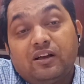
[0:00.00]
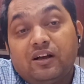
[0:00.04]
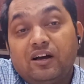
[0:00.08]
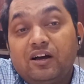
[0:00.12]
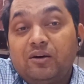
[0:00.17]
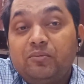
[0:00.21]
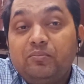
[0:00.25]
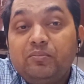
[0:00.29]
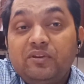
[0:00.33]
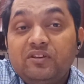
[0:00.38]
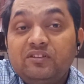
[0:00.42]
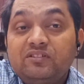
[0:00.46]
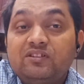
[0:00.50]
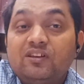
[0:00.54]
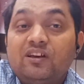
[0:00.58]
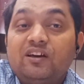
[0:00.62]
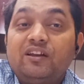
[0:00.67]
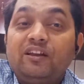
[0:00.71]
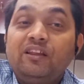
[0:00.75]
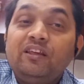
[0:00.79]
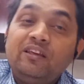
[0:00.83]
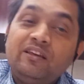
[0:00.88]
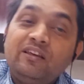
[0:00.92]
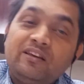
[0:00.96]
काम की
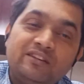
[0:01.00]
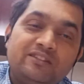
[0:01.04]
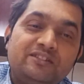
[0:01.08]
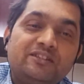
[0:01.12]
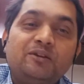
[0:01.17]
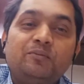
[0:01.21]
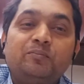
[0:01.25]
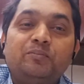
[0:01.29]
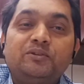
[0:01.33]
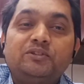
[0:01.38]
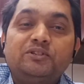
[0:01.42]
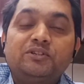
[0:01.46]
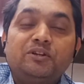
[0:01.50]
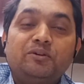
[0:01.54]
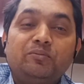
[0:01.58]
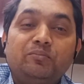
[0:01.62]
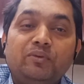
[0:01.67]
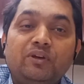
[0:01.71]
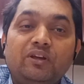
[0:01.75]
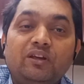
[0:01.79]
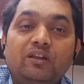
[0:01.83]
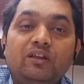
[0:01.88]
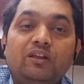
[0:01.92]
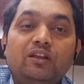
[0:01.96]
सारी कचर पचर
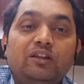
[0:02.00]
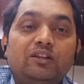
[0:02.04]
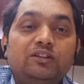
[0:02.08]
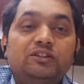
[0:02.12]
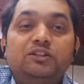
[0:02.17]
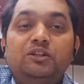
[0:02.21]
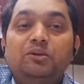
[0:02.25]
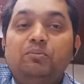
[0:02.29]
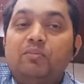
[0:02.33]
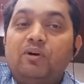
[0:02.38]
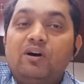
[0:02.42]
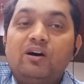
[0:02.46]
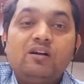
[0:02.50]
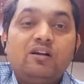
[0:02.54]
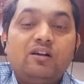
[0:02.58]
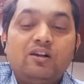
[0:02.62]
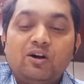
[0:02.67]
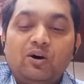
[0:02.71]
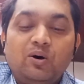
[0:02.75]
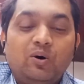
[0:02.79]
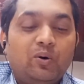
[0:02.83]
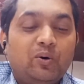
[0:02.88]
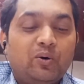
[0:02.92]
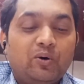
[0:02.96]
में दिमाग
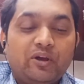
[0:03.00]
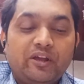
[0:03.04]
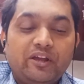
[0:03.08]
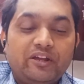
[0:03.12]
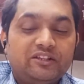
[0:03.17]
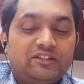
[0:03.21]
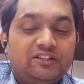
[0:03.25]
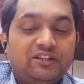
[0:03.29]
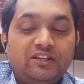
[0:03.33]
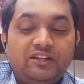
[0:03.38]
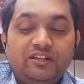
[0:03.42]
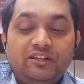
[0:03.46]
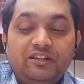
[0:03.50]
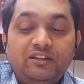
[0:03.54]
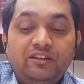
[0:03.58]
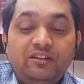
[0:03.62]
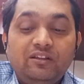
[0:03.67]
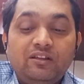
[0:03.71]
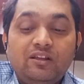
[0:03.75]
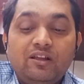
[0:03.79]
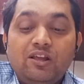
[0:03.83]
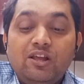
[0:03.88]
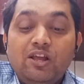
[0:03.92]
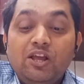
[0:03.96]
का हो गया दही
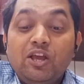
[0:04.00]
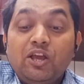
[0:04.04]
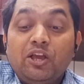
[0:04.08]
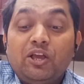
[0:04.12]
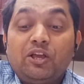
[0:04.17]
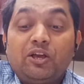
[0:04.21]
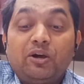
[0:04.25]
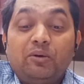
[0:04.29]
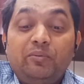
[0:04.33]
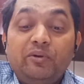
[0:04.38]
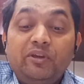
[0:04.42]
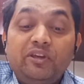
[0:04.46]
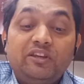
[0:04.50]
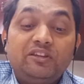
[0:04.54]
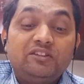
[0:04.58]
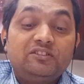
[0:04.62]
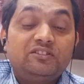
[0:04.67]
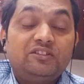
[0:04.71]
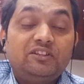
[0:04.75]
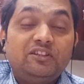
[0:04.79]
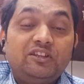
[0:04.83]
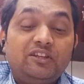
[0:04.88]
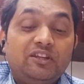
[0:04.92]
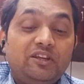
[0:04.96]
कभी
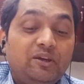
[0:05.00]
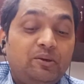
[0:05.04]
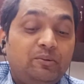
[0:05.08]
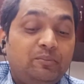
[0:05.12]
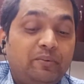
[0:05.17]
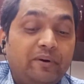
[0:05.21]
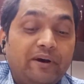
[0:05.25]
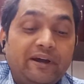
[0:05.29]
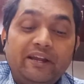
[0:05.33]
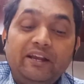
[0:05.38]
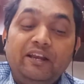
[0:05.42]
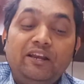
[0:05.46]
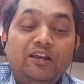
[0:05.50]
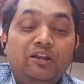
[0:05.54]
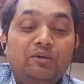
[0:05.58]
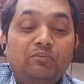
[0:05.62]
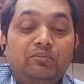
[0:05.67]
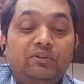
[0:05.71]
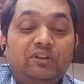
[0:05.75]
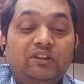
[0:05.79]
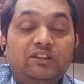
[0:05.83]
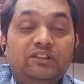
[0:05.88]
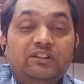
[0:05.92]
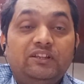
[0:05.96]
किसी की फाइल न
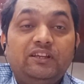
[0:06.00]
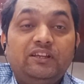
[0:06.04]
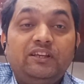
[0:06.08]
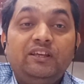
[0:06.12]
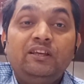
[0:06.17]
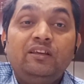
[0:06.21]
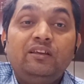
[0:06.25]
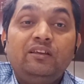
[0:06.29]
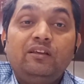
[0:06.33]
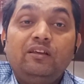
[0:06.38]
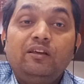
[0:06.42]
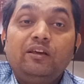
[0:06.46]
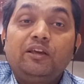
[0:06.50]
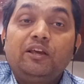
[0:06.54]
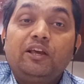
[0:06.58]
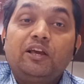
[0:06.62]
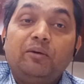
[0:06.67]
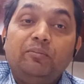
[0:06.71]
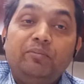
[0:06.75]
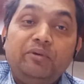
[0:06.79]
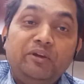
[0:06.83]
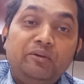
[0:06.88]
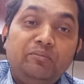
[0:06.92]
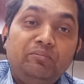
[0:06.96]
मिलती
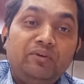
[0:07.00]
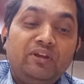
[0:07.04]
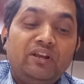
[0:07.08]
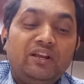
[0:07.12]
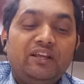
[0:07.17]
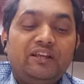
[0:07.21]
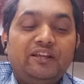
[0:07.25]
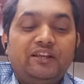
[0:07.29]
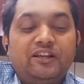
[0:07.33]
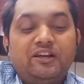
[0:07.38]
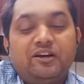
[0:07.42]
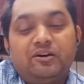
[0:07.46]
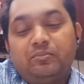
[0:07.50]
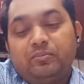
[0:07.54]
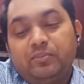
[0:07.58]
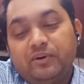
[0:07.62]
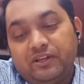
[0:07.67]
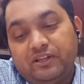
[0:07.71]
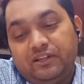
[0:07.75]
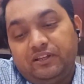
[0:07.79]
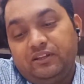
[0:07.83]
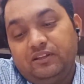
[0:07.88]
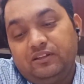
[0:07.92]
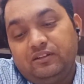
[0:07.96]
कभी मिले ना
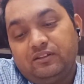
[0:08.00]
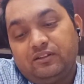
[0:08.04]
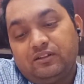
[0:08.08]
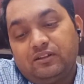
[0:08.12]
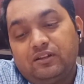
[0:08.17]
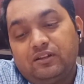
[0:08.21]
बही